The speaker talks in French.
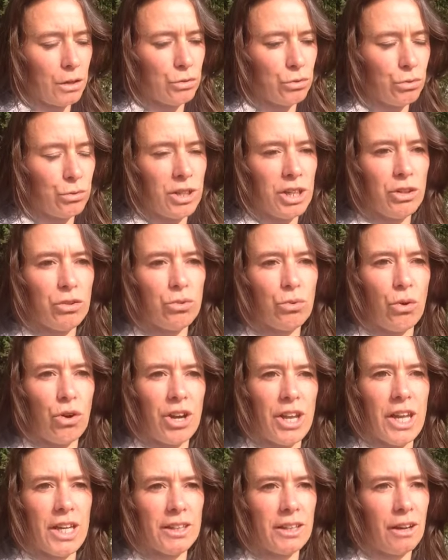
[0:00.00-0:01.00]
donc qui sont en
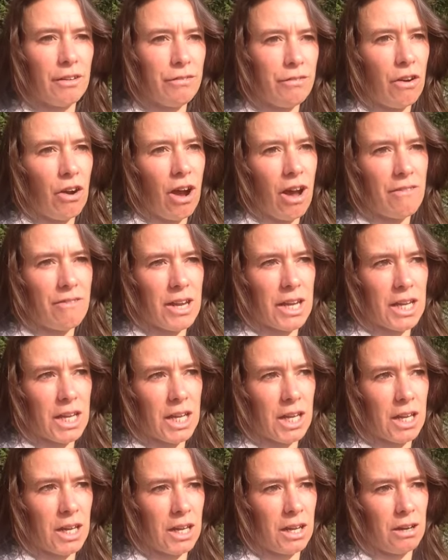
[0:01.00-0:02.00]
lien très fort avec
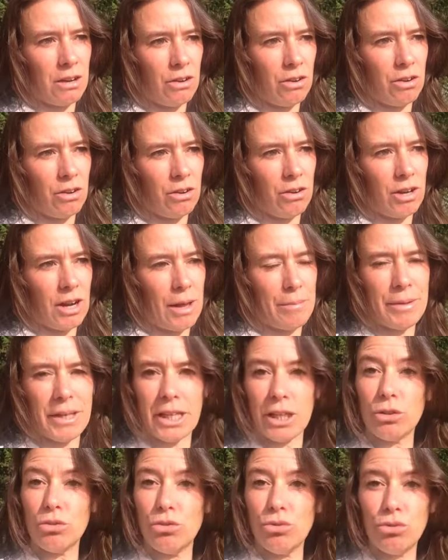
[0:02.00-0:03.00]

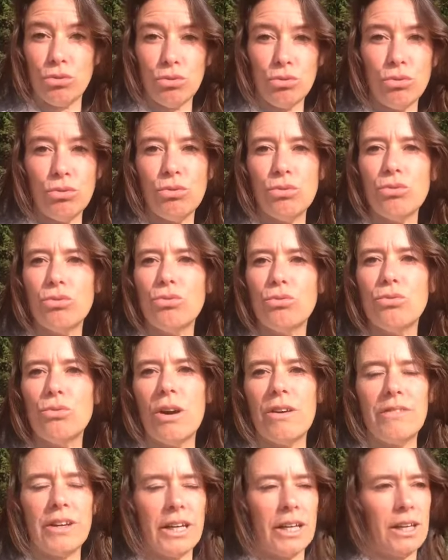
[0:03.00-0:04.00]
l'Amérique du Sud ou
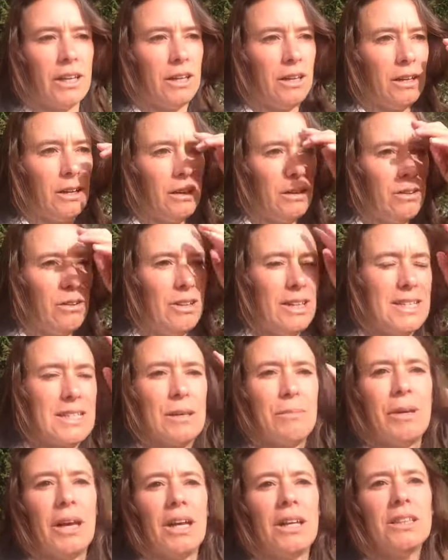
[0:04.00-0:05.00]
avec les
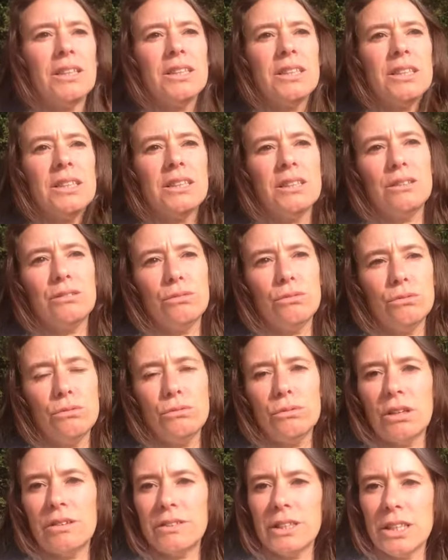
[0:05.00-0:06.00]
Amérindiens
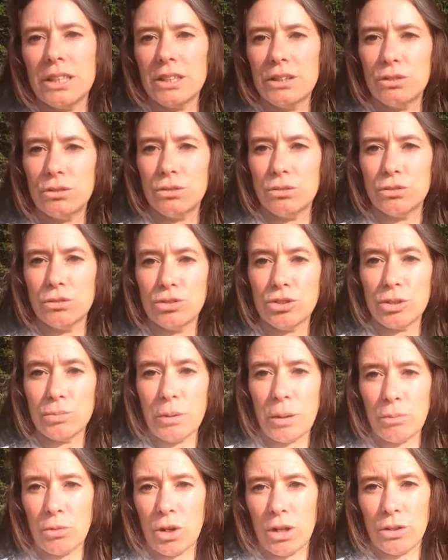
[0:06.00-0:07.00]
ou avec, je sais
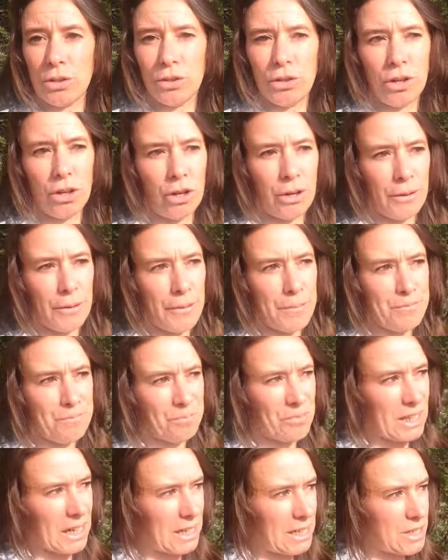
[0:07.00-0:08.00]
pas moi,
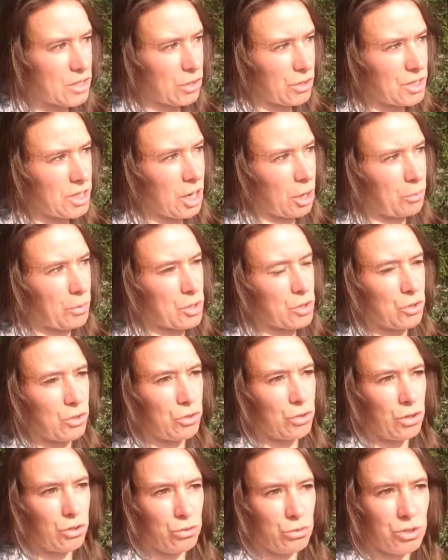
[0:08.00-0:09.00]
les sorcières, parce
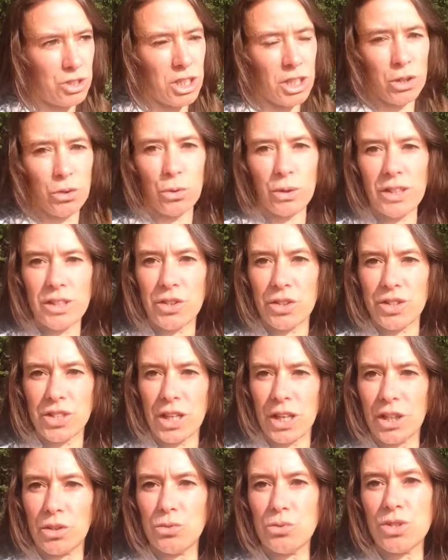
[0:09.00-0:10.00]
que tout ce qui est druide,
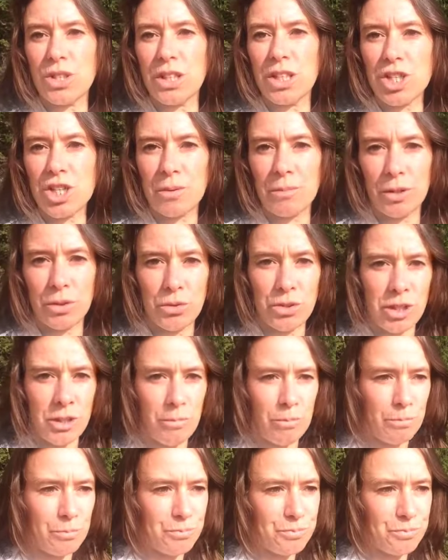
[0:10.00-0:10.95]
sorcière et tout, c'est des chamans aussi.